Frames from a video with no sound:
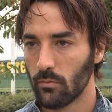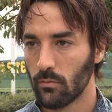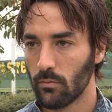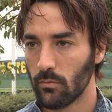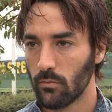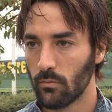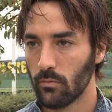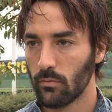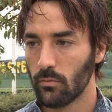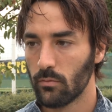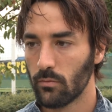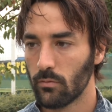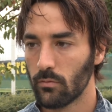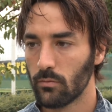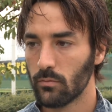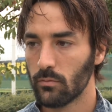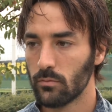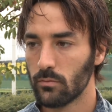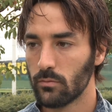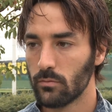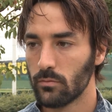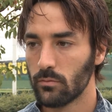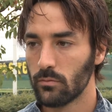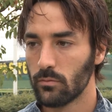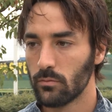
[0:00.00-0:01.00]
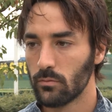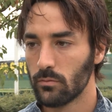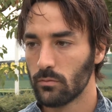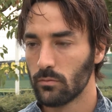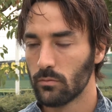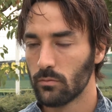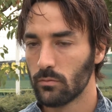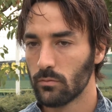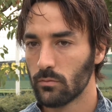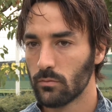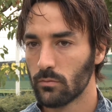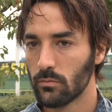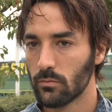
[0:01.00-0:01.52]
anche stare in una posizione di
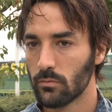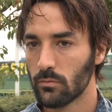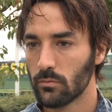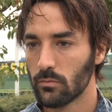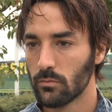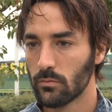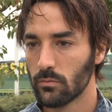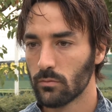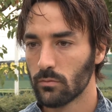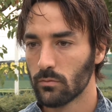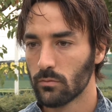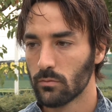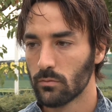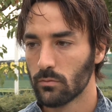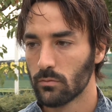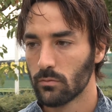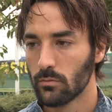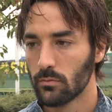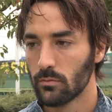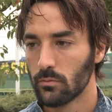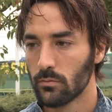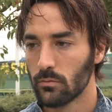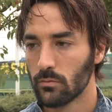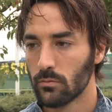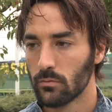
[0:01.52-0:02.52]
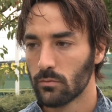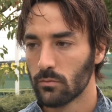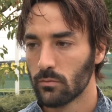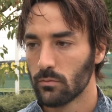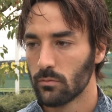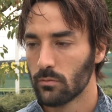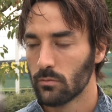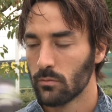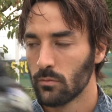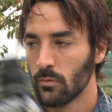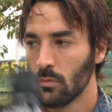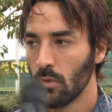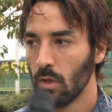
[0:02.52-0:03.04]
classifica forse un po' più sicura.
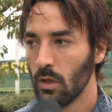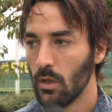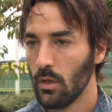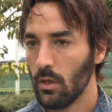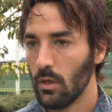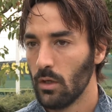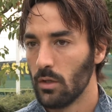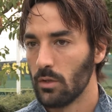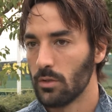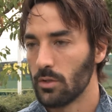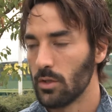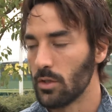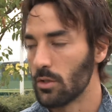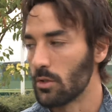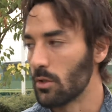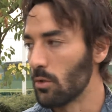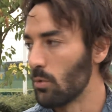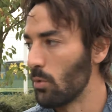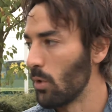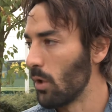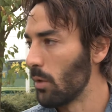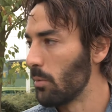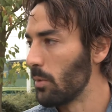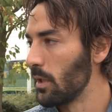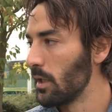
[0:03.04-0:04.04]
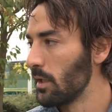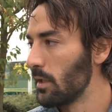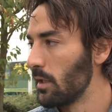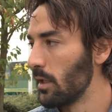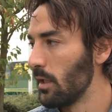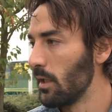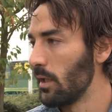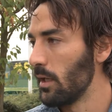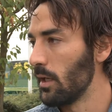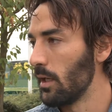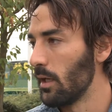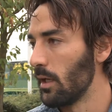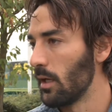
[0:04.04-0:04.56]
Sì,
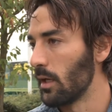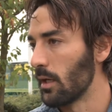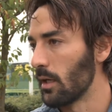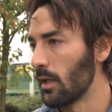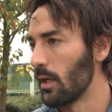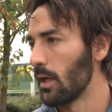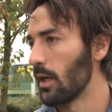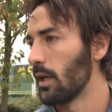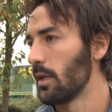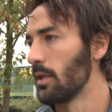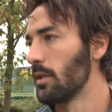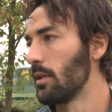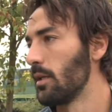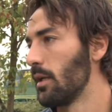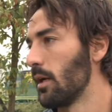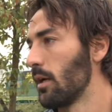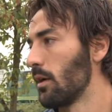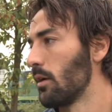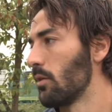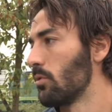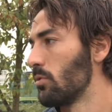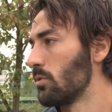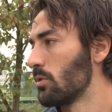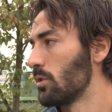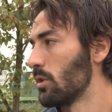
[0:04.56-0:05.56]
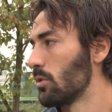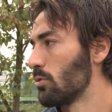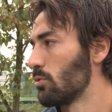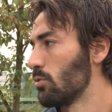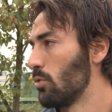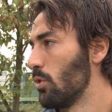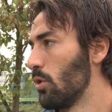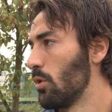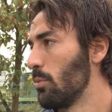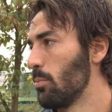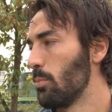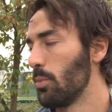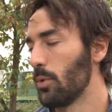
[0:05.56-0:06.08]
sicuramente la gara interna col
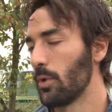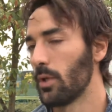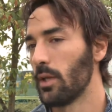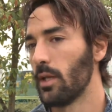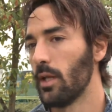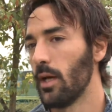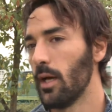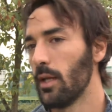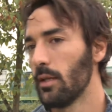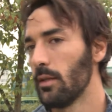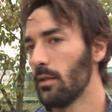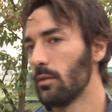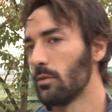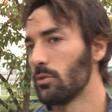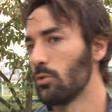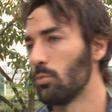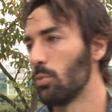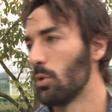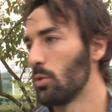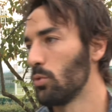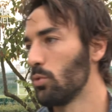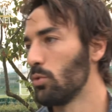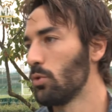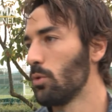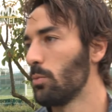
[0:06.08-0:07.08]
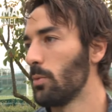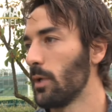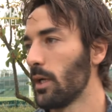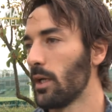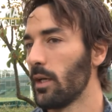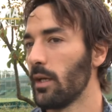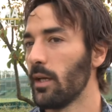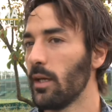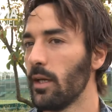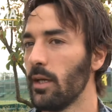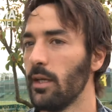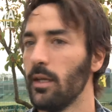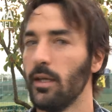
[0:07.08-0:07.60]
Sassuolo è importante, soprattutto
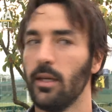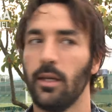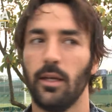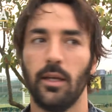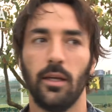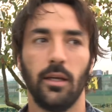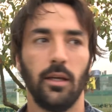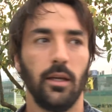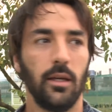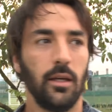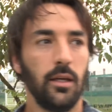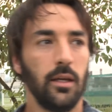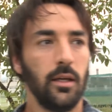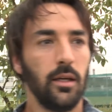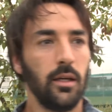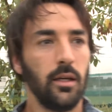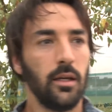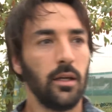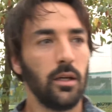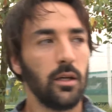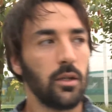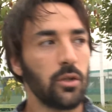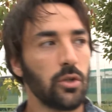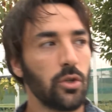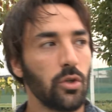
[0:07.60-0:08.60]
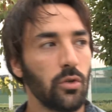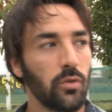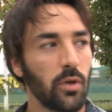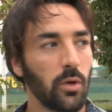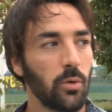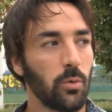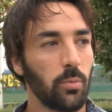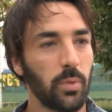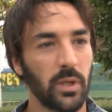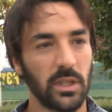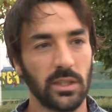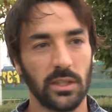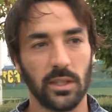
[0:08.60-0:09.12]
perché
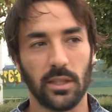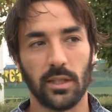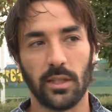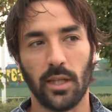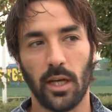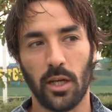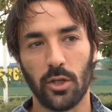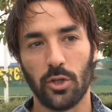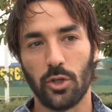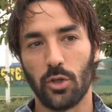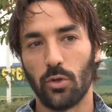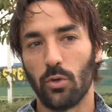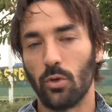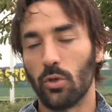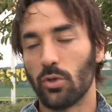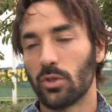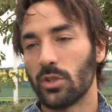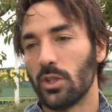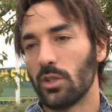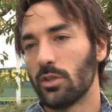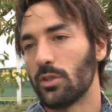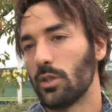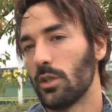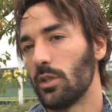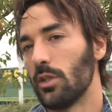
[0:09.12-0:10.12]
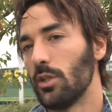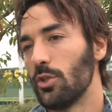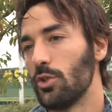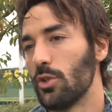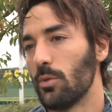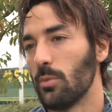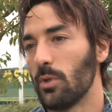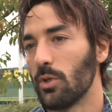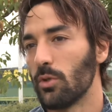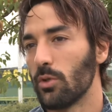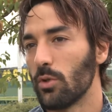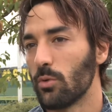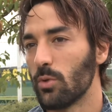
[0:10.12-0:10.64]
dovremo presentarci con lo stesso
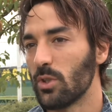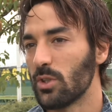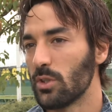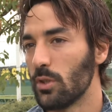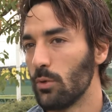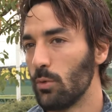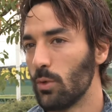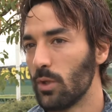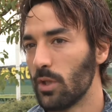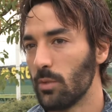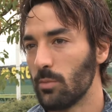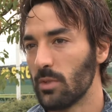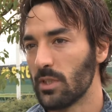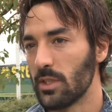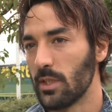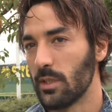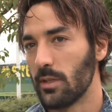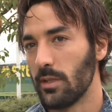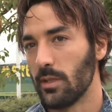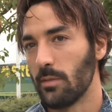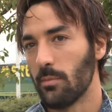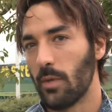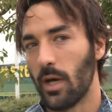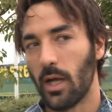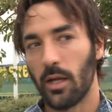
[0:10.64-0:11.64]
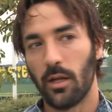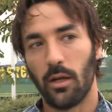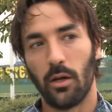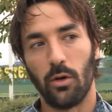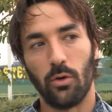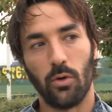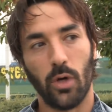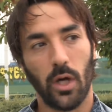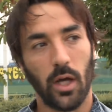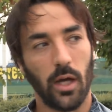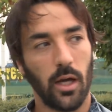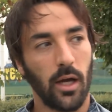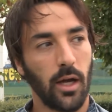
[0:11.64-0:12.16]
atteggiamento di queste ultime settimane,
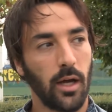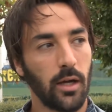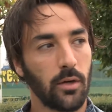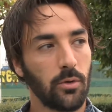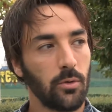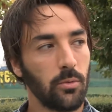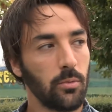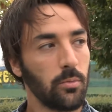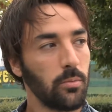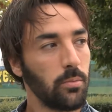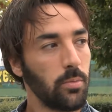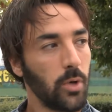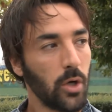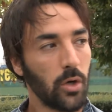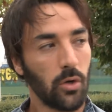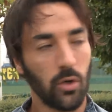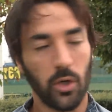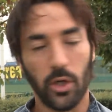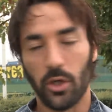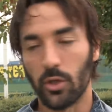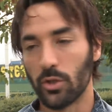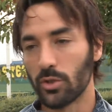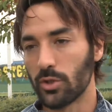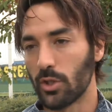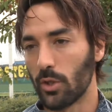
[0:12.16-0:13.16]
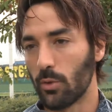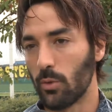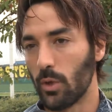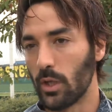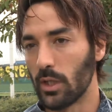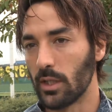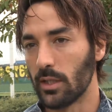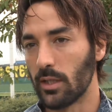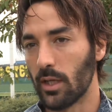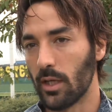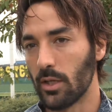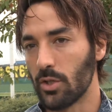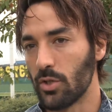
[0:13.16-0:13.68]
allora con, poi con le nostre
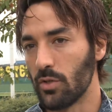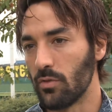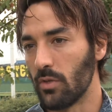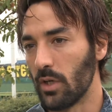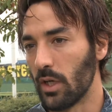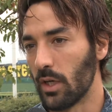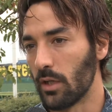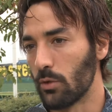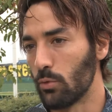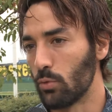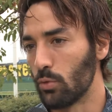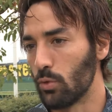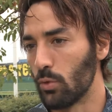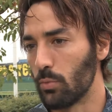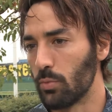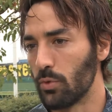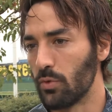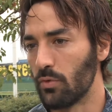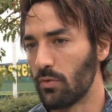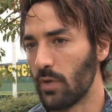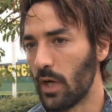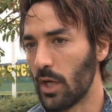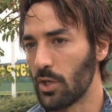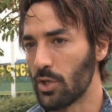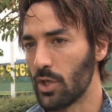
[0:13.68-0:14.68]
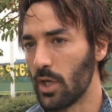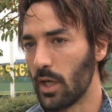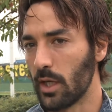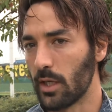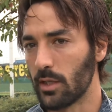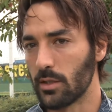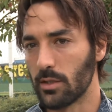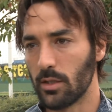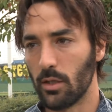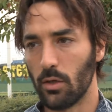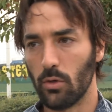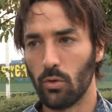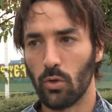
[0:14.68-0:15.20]
qualità ci verrà tutto più facile, anche
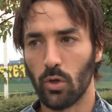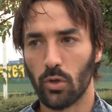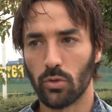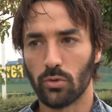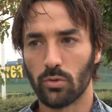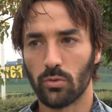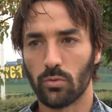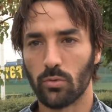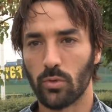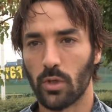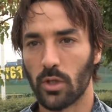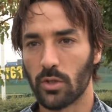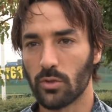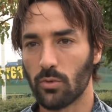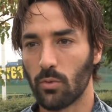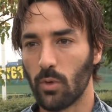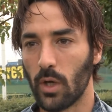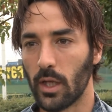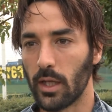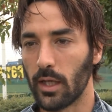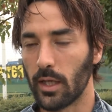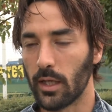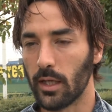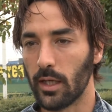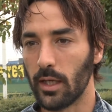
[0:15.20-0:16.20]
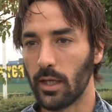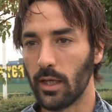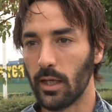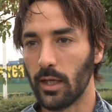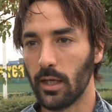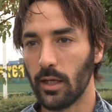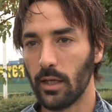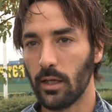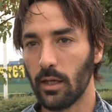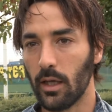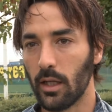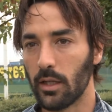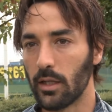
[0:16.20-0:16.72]
se loro sono una squadra che
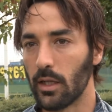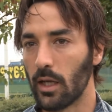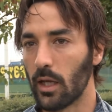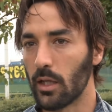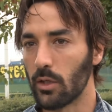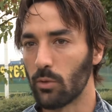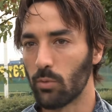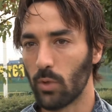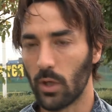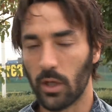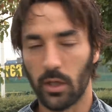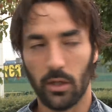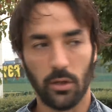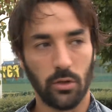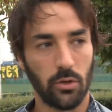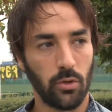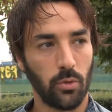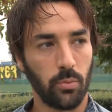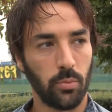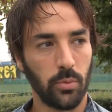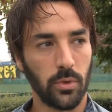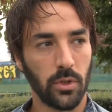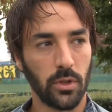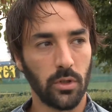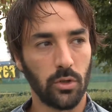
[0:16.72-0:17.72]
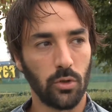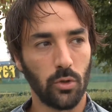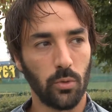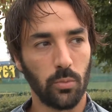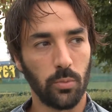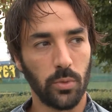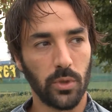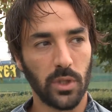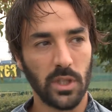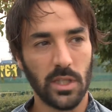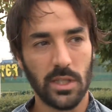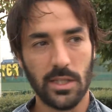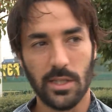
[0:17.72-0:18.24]
al di là di qualche top,
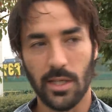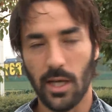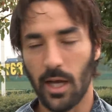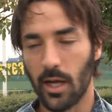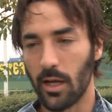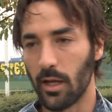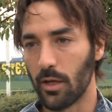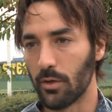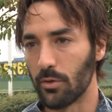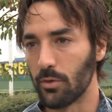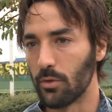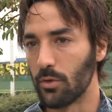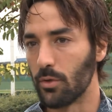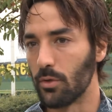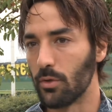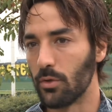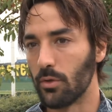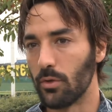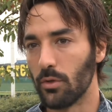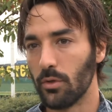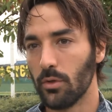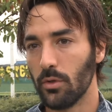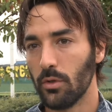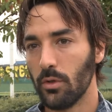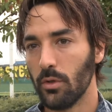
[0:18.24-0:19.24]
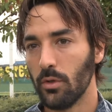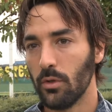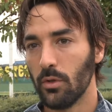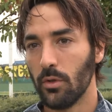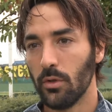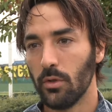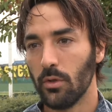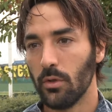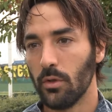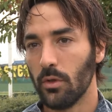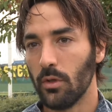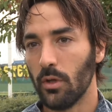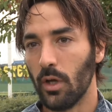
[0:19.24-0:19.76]
intoppo iniziale hanno,
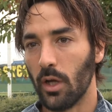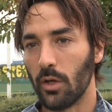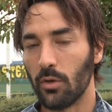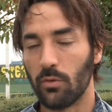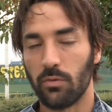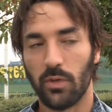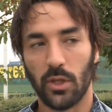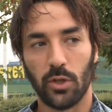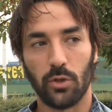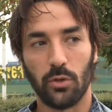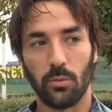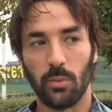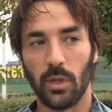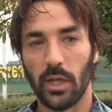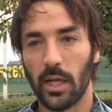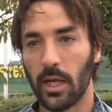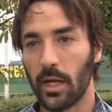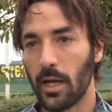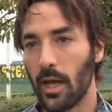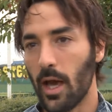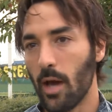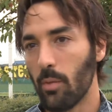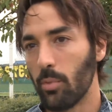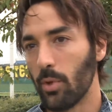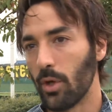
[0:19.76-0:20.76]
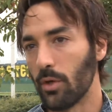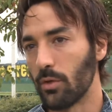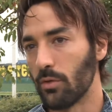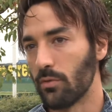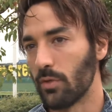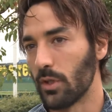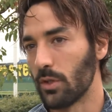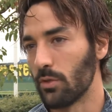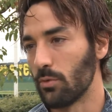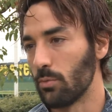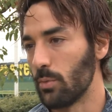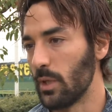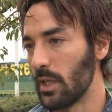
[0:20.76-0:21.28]
hanno, fatto bene a Napoli, hanno
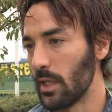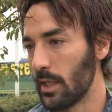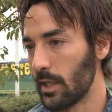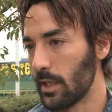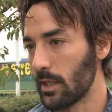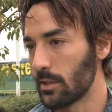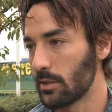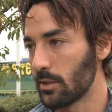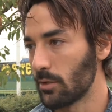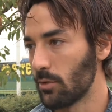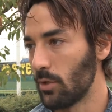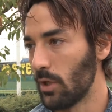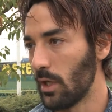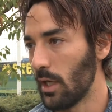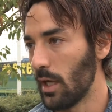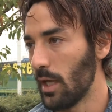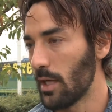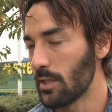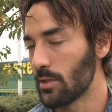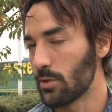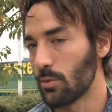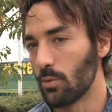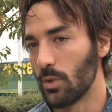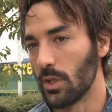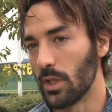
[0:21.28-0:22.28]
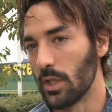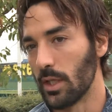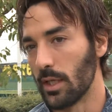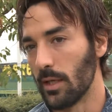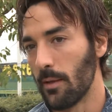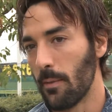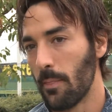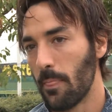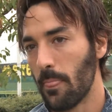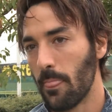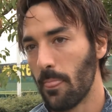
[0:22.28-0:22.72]
fatto bene in casa con la Lazio, quindi